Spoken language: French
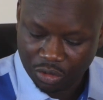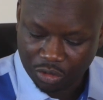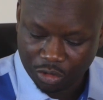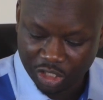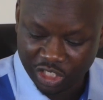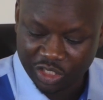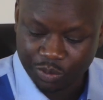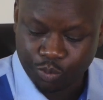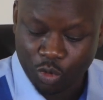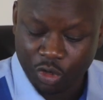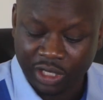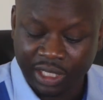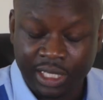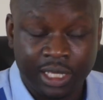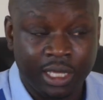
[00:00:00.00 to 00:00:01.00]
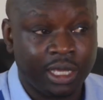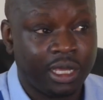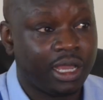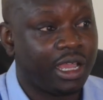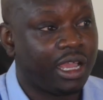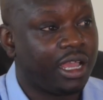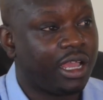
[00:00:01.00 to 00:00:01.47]

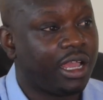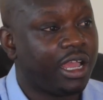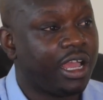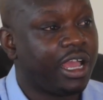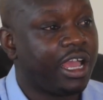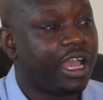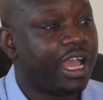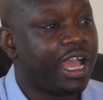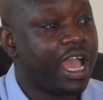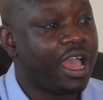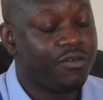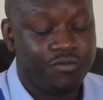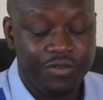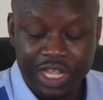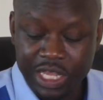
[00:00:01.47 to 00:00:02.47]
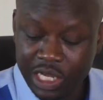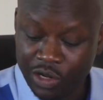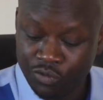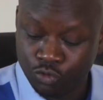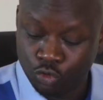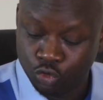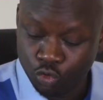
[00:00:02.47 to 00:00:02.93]
correspondant à
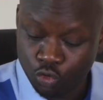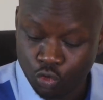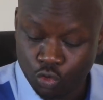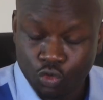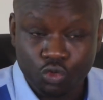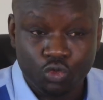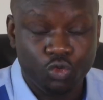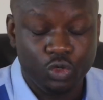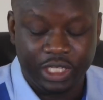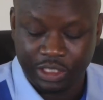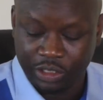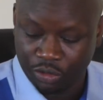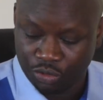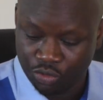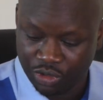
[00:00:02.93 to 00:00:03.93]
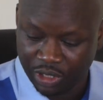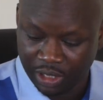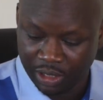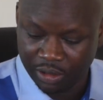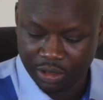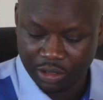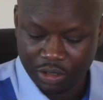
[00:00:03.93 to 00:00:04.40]
29 jours où les
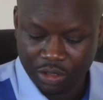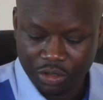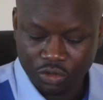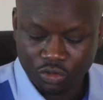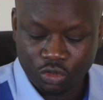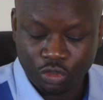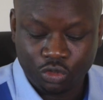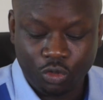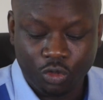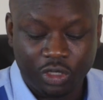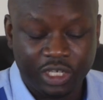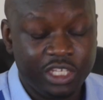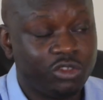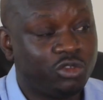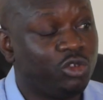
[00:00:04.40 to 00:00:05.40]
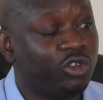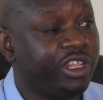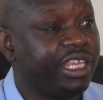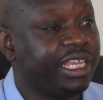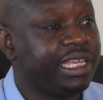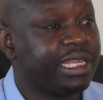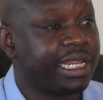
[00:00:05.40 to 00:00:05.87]
étudiants se sont
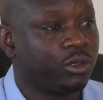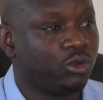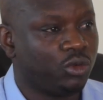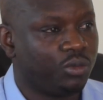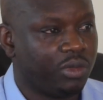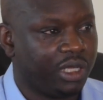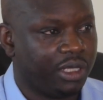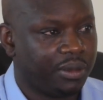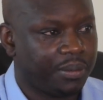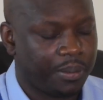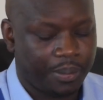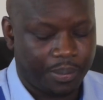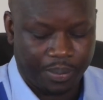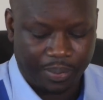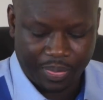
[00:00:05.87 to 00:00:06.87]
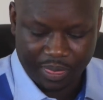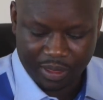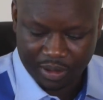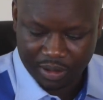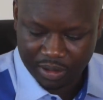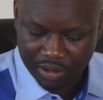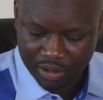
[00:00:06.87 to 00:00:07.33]
restaurés gratuitement
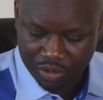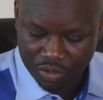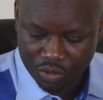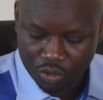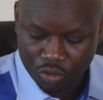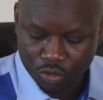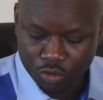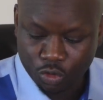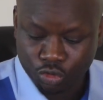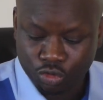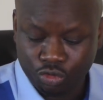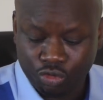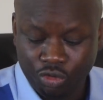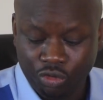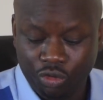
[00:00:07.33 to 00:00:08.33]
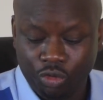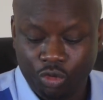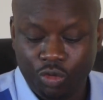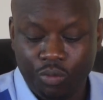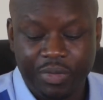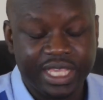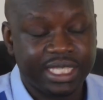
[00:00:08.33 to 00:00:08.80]
constituent
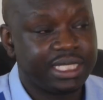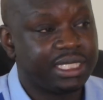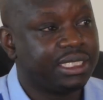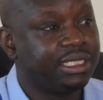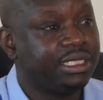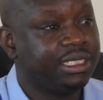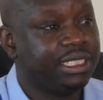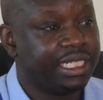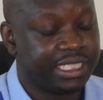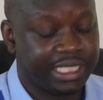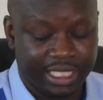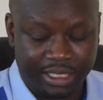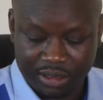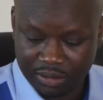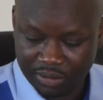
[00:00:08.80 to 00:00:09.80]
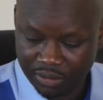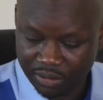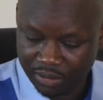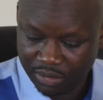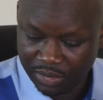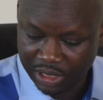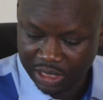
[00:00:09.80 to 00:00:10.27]
une baisse de recettes
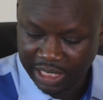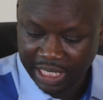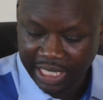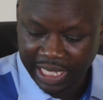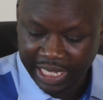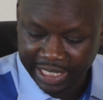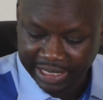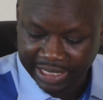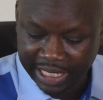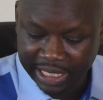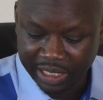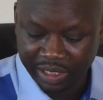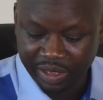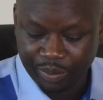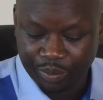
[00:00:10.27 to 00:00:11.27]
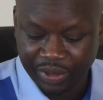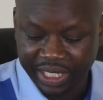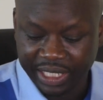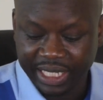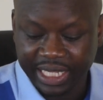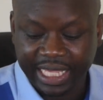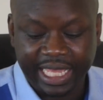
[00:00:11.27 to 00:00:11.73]
interne de
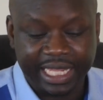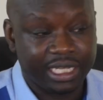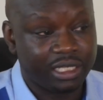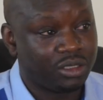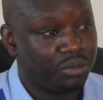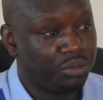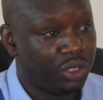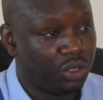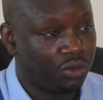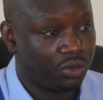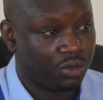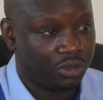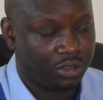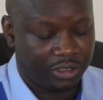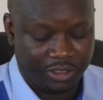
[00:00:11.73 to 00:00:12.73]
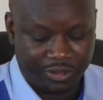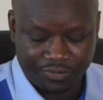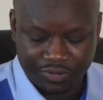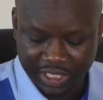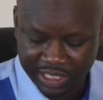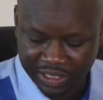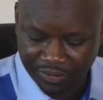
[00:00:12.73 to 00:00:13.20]
près de 40 millions de
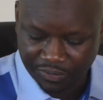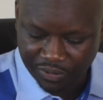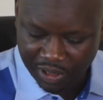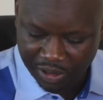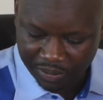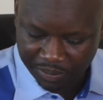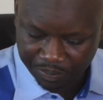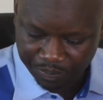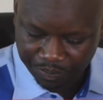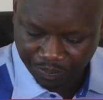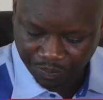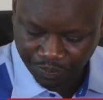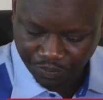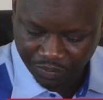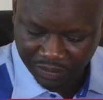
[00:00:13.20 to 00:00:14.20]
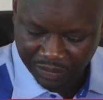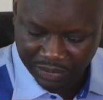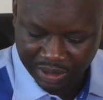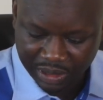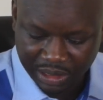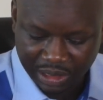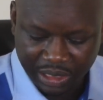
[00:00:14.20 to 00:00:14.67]
francs CFA.
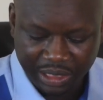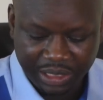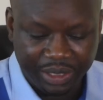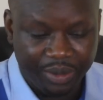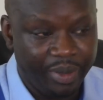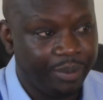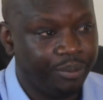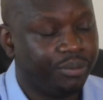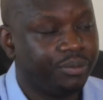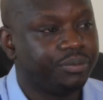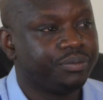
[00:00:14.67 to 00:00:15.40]
De même,